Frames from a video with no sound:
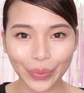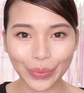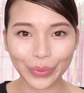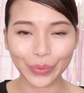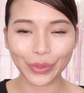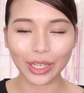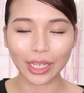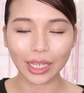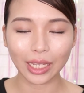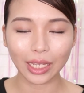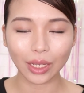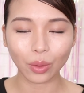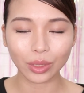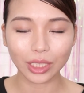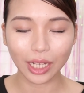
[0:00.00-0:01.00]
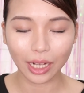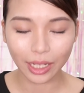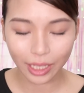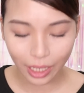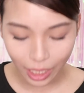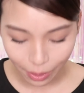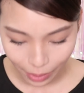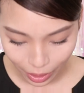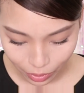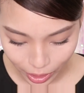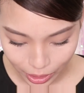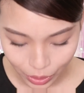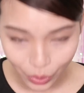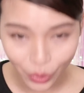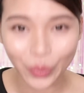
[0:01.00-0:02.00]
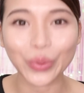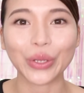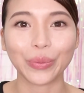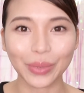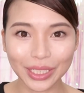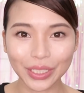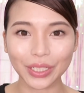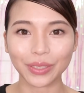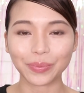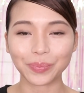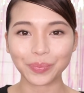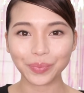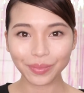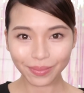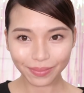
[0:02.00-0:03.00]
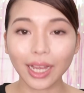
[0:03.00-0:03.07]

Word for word: 本当にお力になれれば嬉しく思います。